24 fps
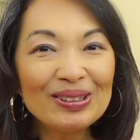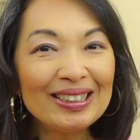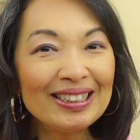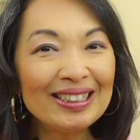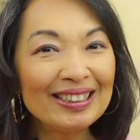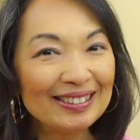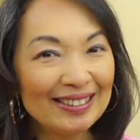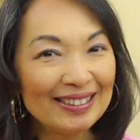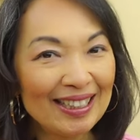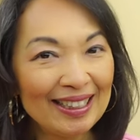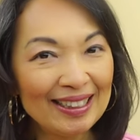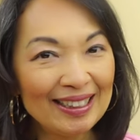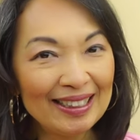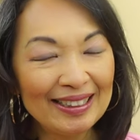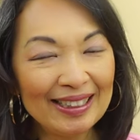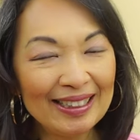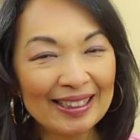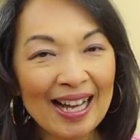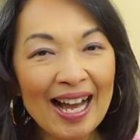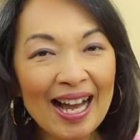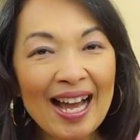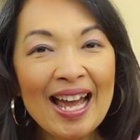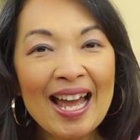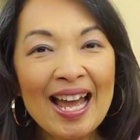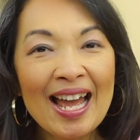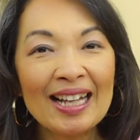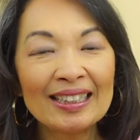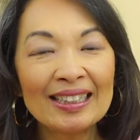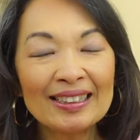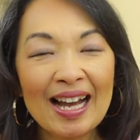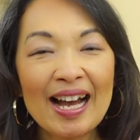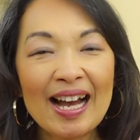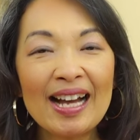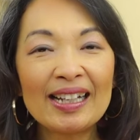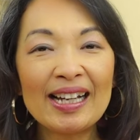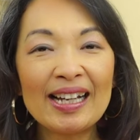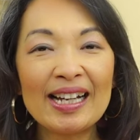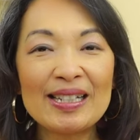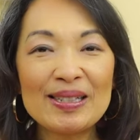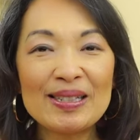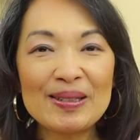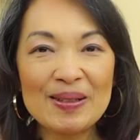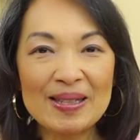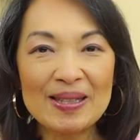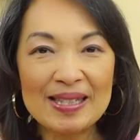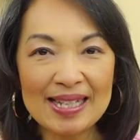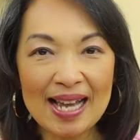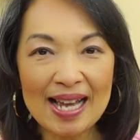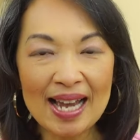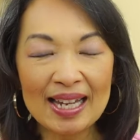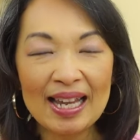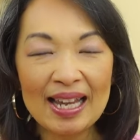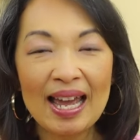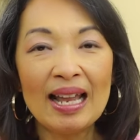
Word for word: ถึงเย็นเลยนะคะ ถ้าใครสนใจ